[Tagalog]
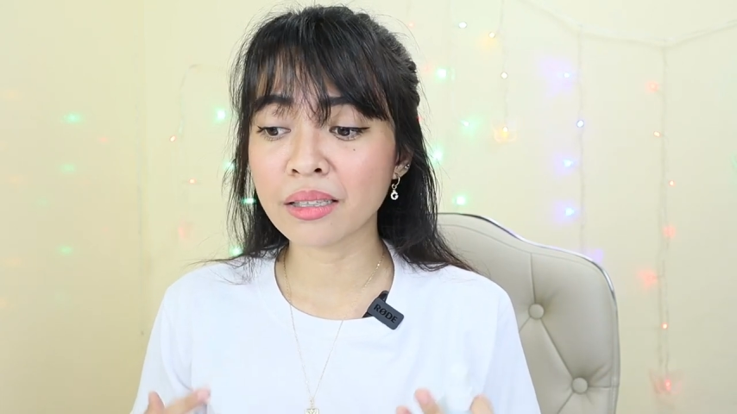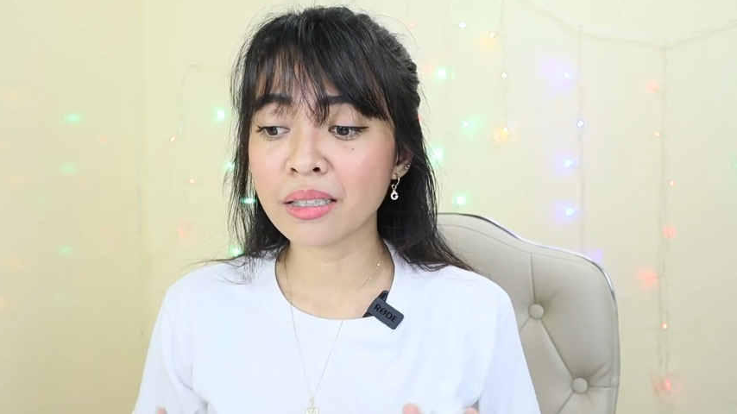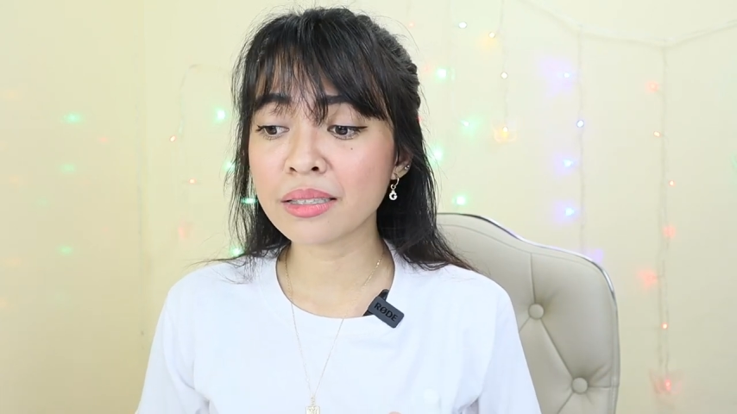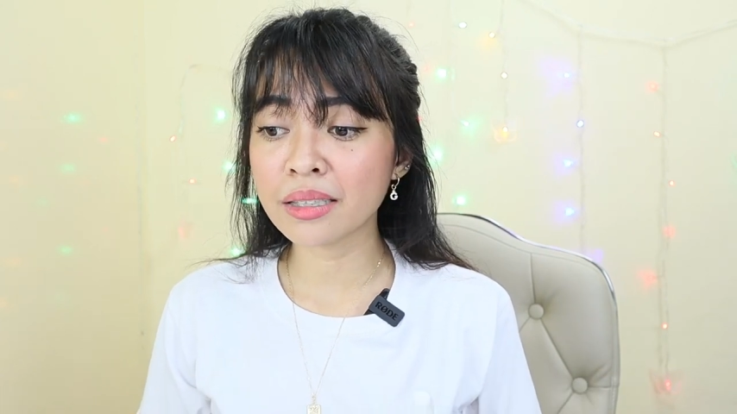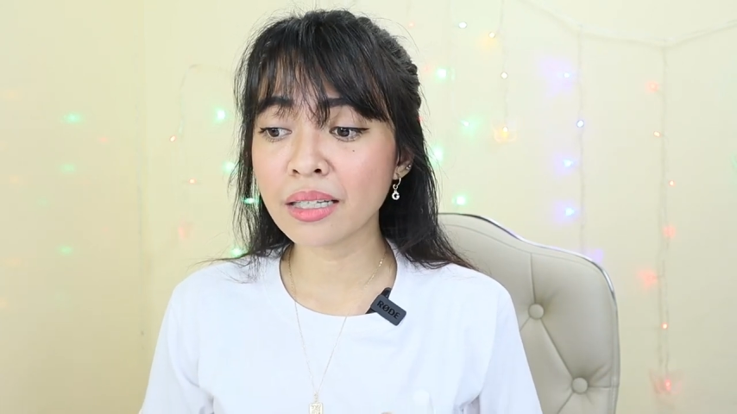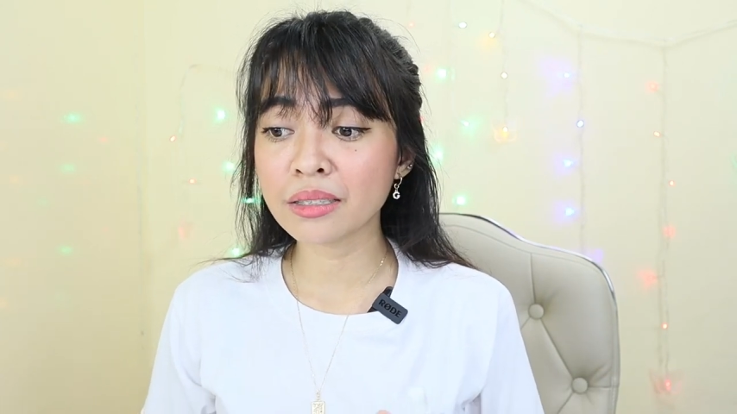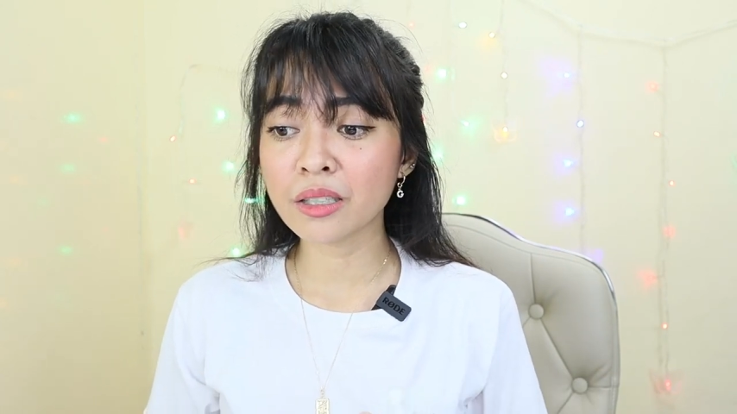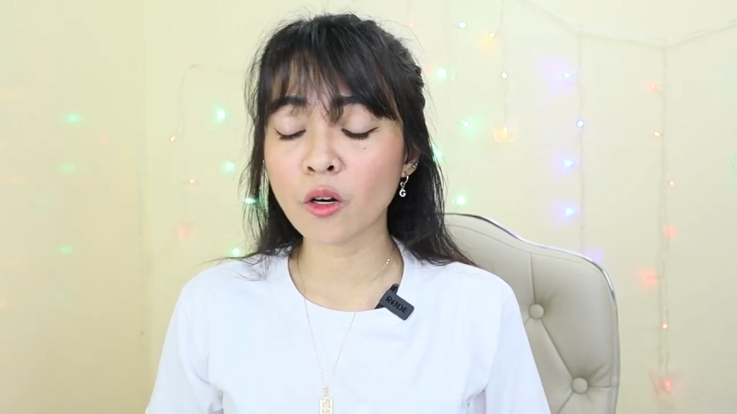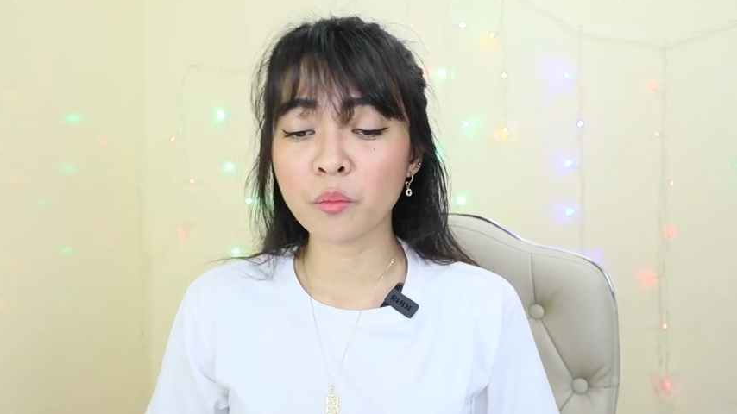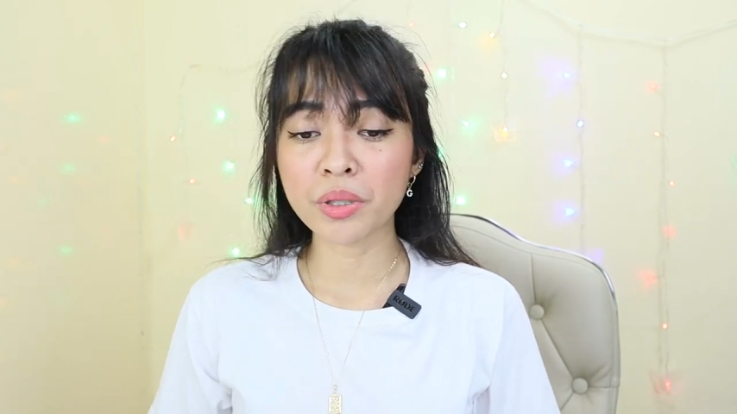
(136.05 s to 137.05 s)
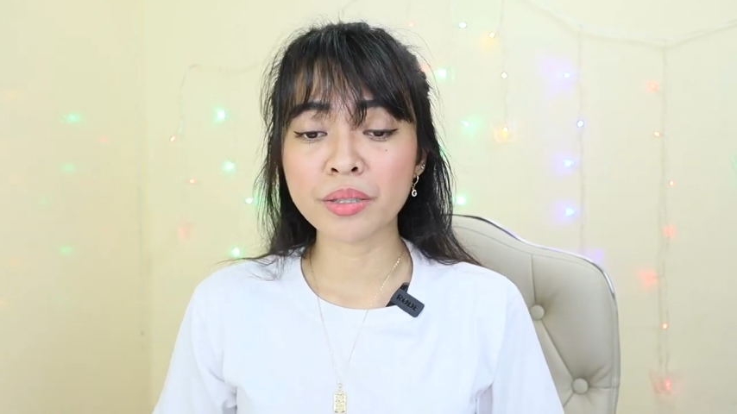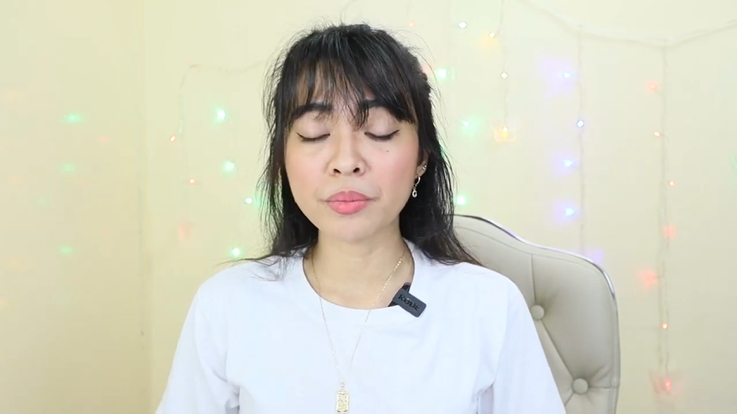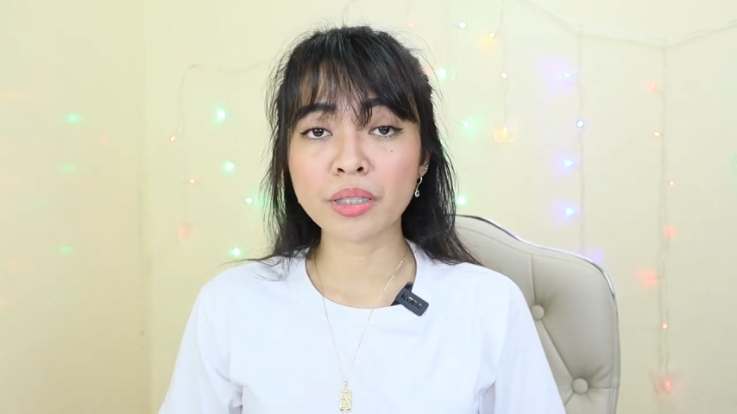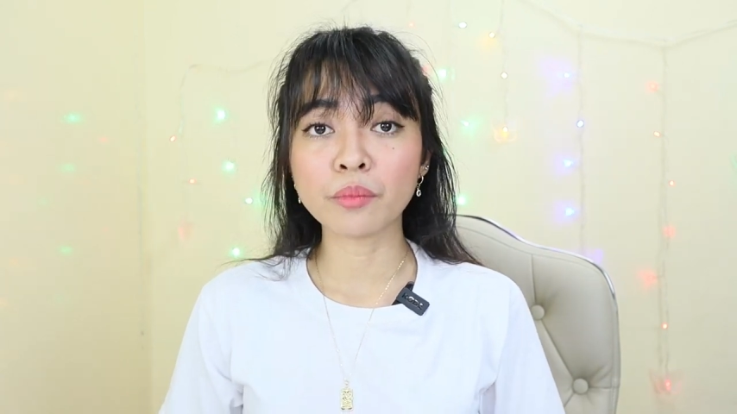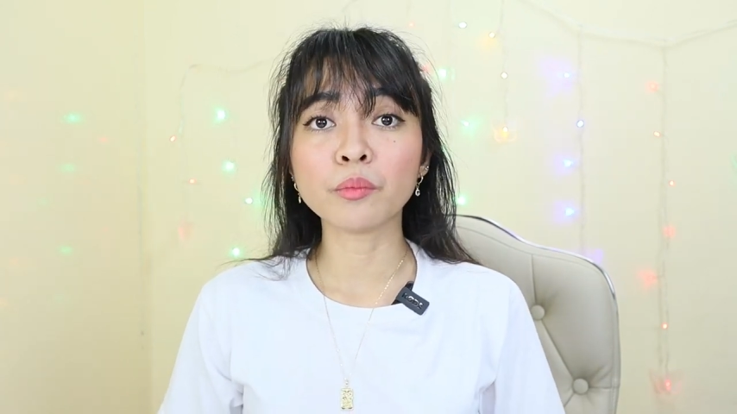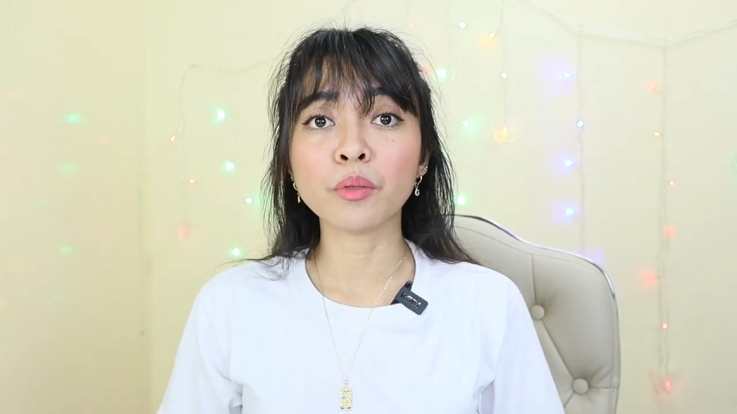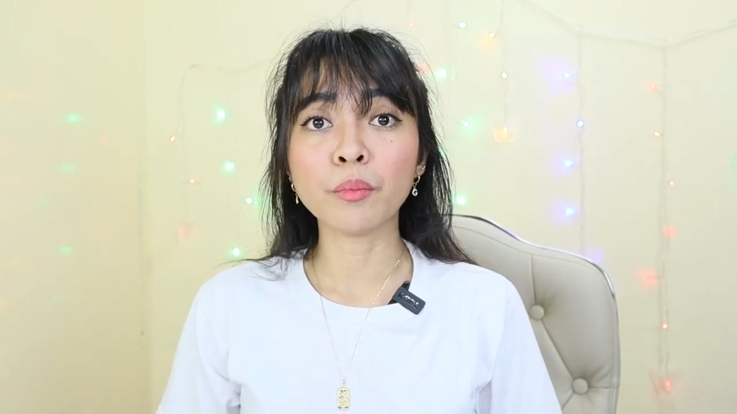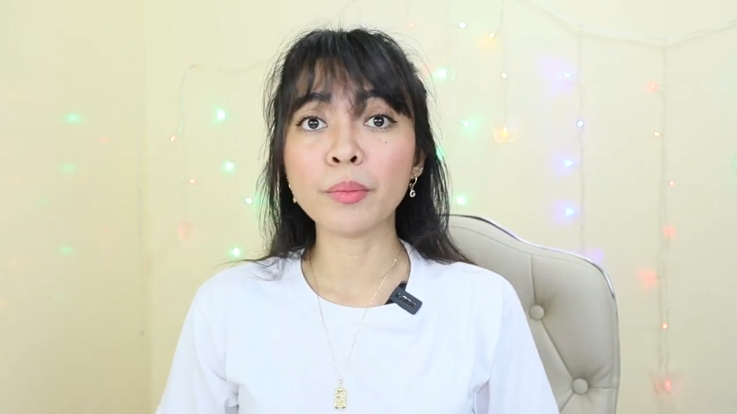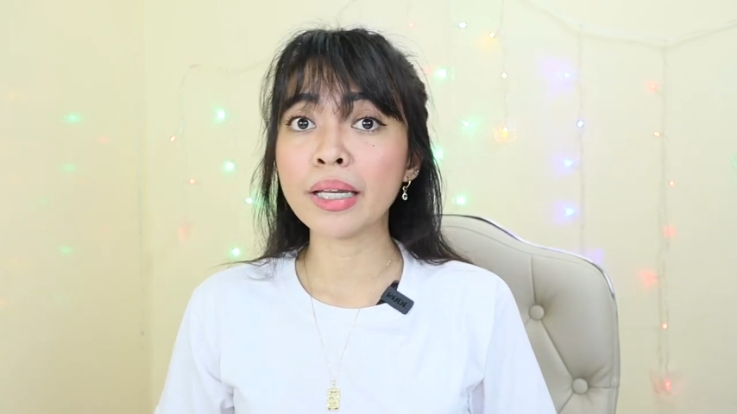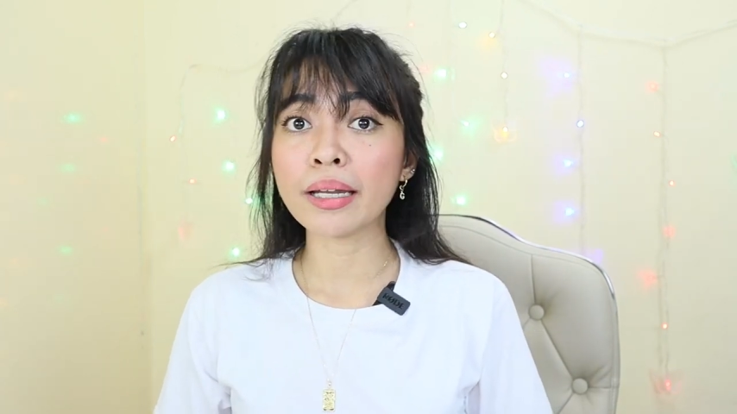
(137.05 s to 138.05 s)
These days, hindi ako basta-basta
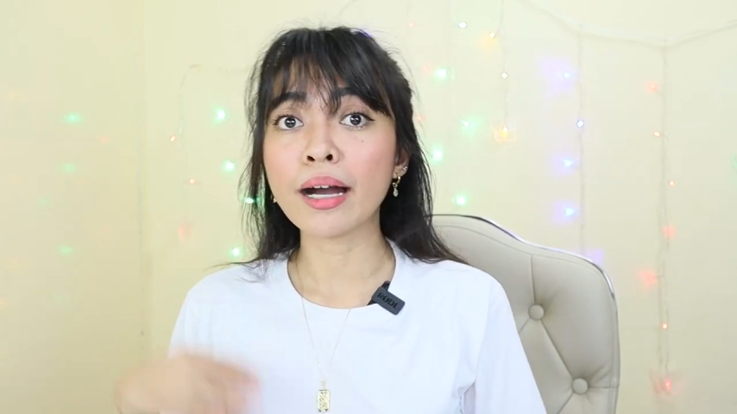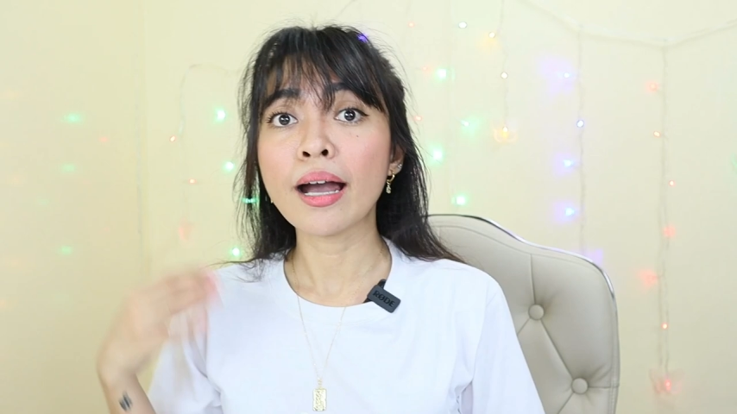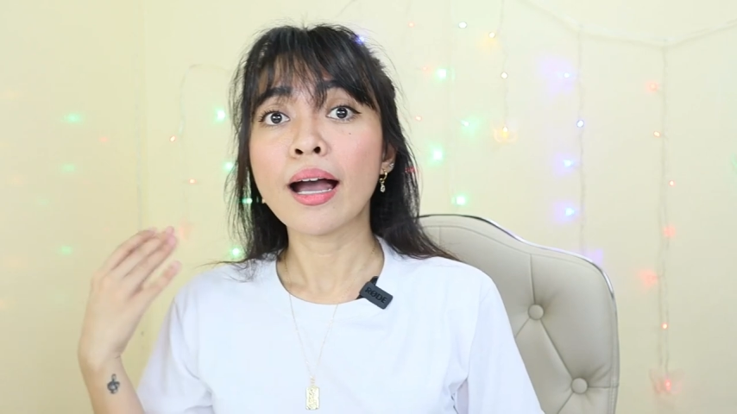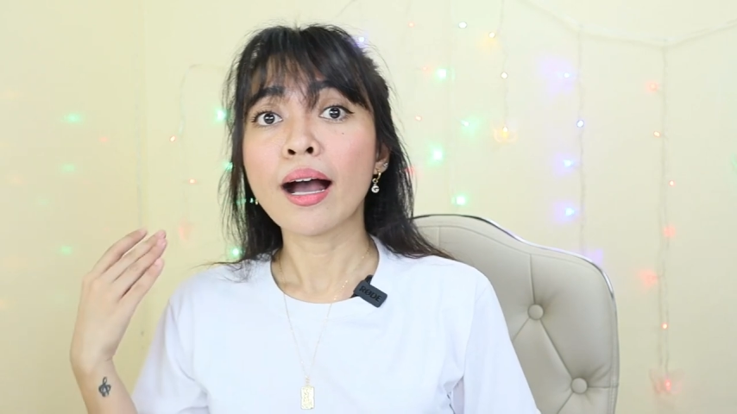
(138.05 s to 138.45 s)
bumibili ng